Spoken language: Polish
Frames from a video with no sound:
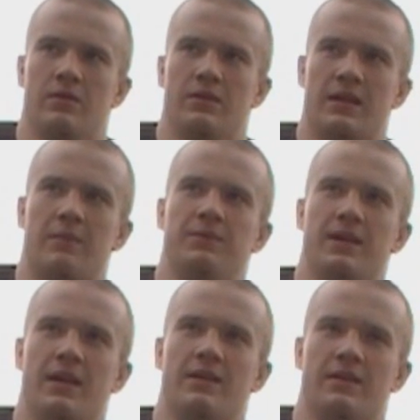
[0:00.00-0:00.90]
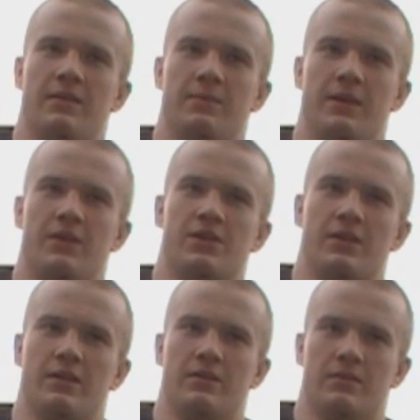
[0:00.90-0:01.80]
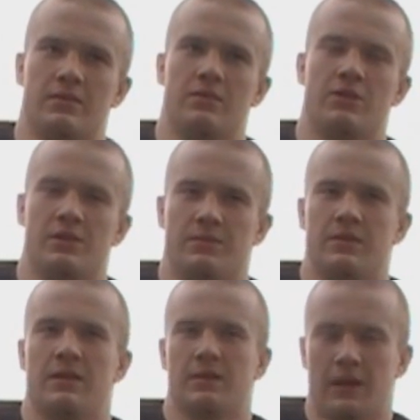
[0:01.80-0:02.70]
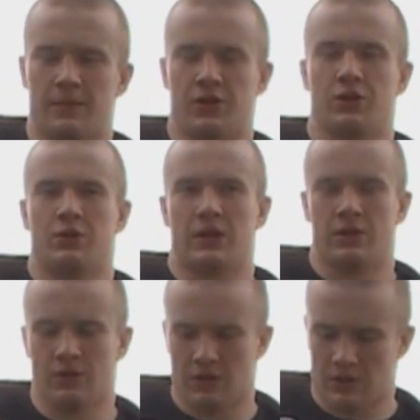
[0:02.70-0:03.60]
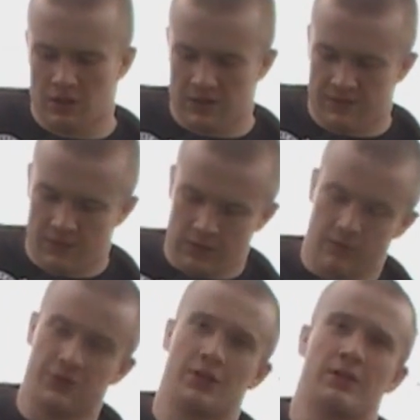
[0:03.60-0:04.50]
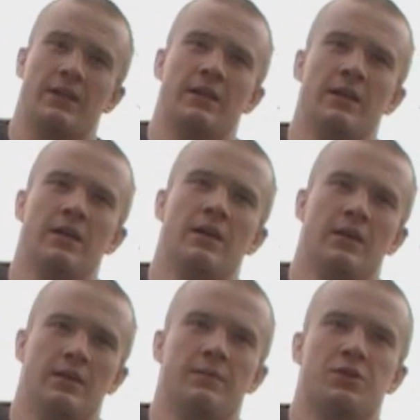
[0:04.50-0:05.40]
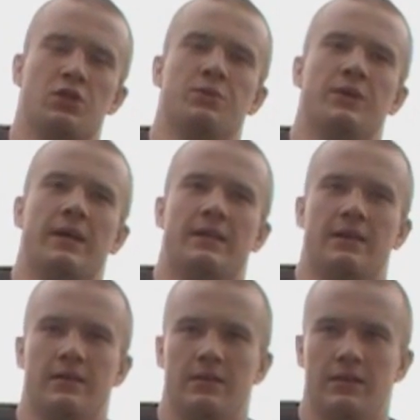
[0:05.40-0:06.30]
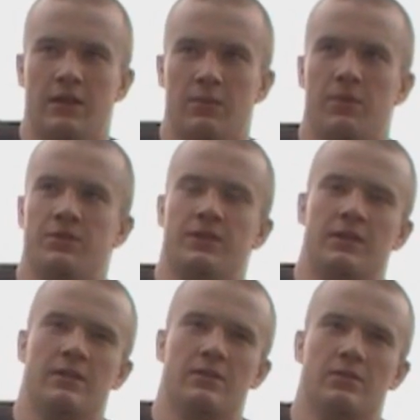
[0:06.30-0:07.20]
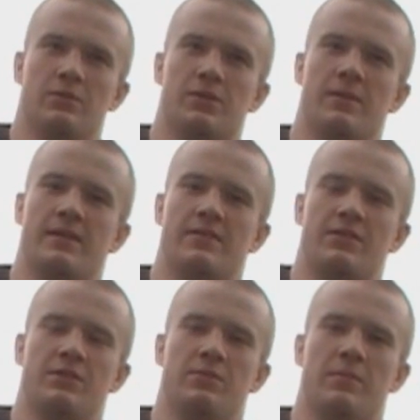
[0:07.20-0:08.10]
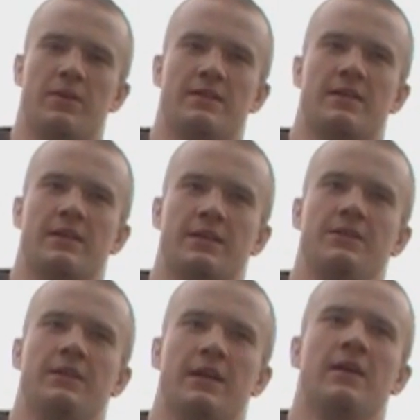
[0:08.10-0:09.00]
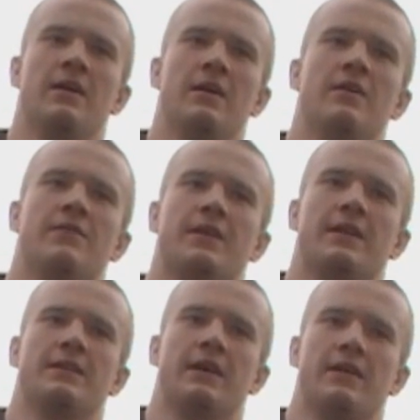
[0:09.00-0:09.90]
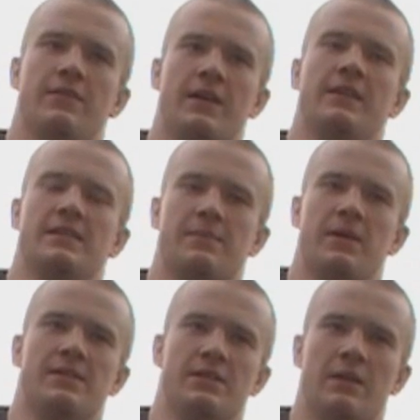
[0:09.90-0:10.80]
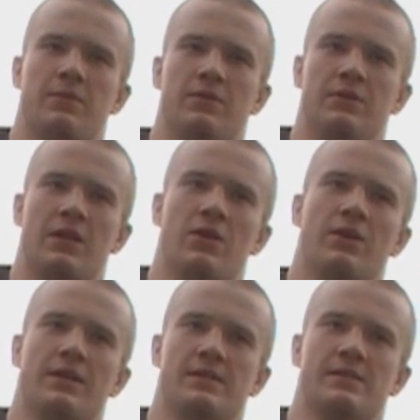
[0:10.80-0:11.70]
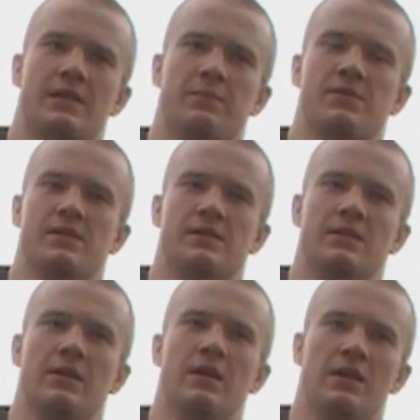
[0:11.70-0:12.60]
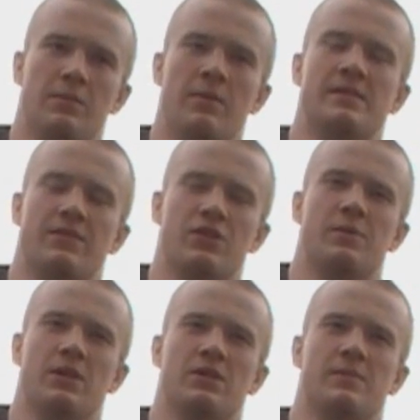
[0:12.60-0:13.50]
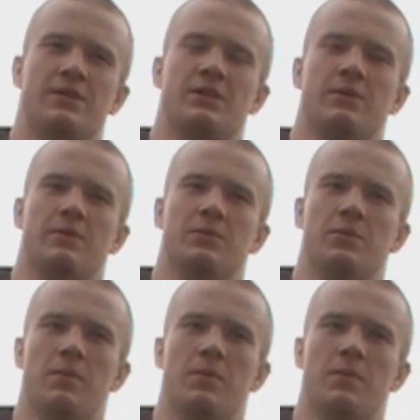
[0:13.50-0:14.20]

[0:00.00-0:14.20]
na grappling arenie pierwszej co raz mi tak, tak przechodził, tak no, no, nogę wkładał w środek i przechodził to gardę. I na obozie u Przemasa właśnie była pokazana technika. Wkrętka, wkrętka za plecy albo na nogę z tej pozycji. I byłem nastawiony, że będę to z Maćkiem robił.